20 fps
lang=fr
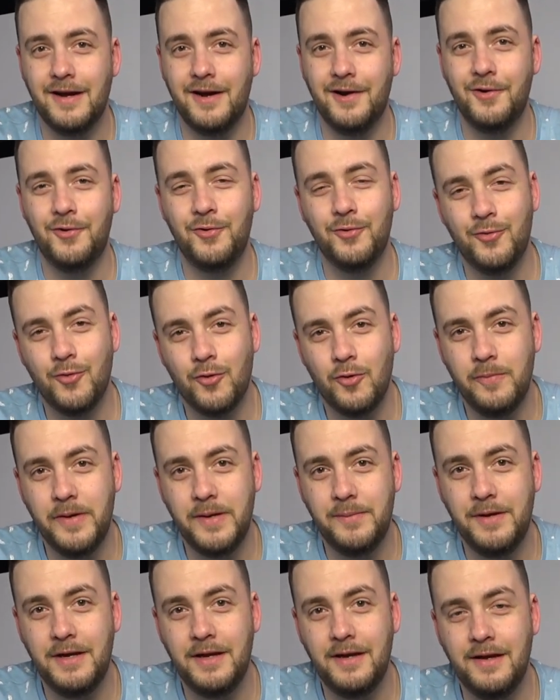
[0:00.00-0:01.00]
à le gros
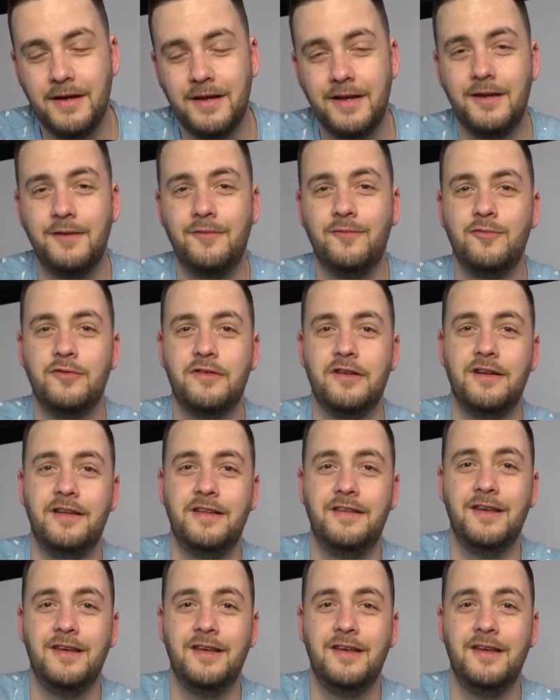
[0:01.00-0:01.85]
bébé et vous allez